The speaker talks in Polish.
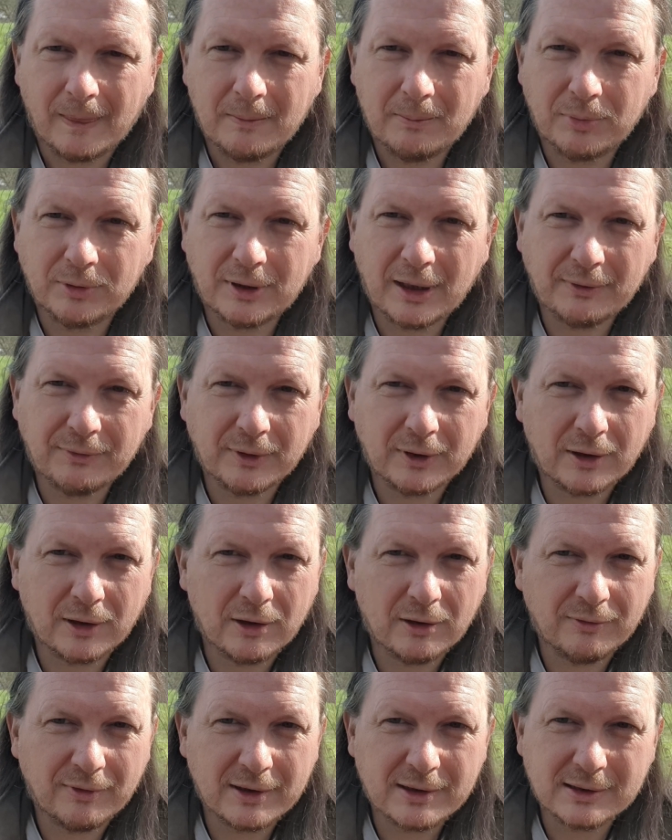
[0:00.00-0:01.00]
Potrafię
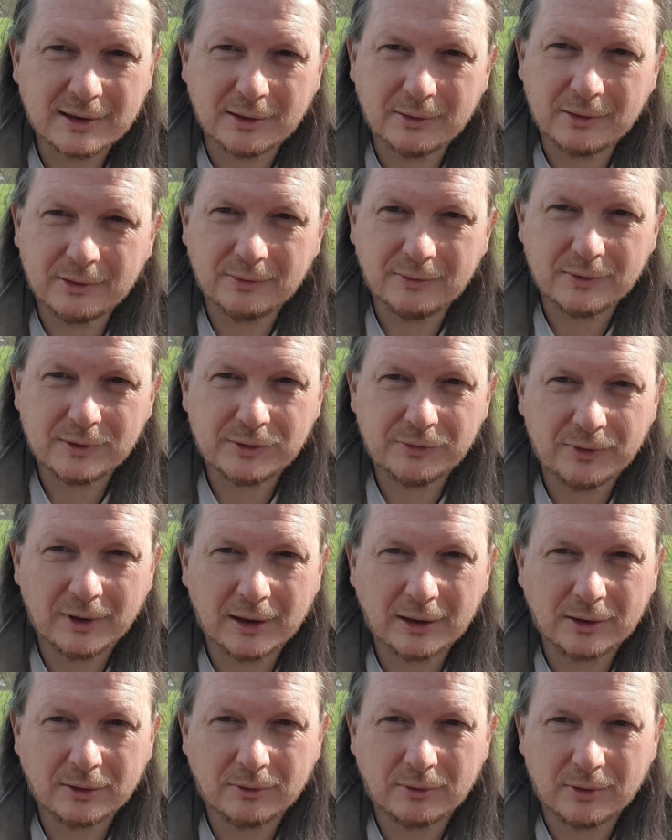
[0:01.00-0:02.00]
kreować cały
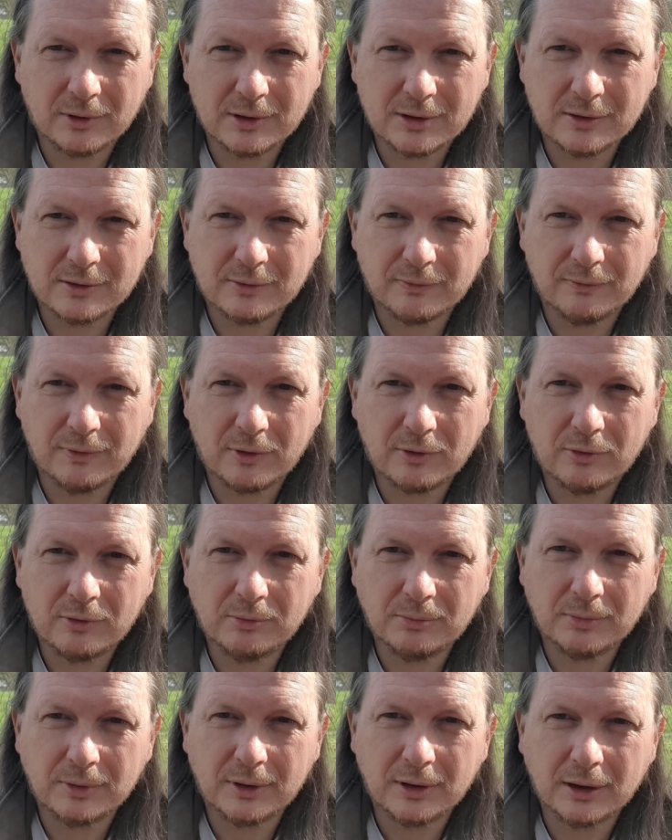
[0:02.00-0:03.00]
świat, który jest wokół
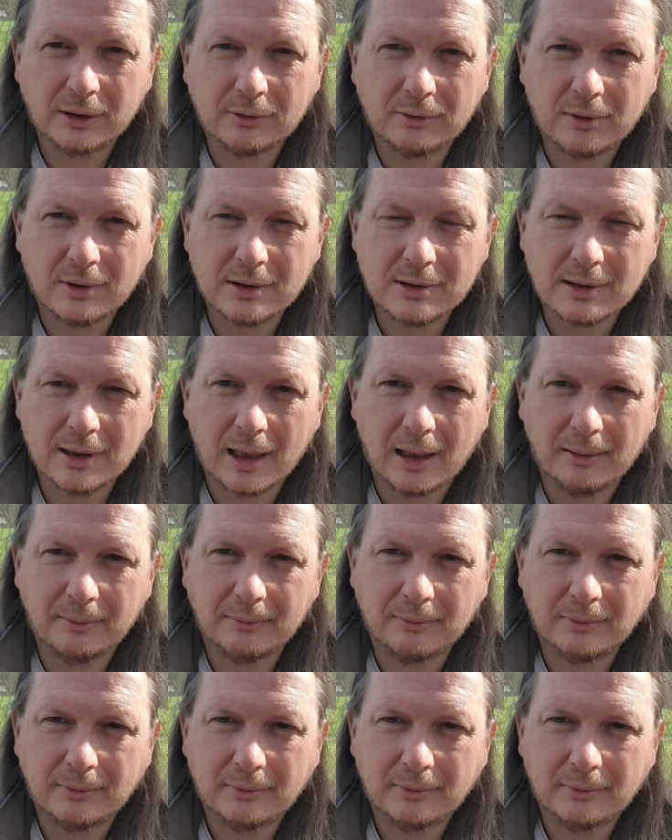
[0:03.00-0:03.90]
mnie, który znam.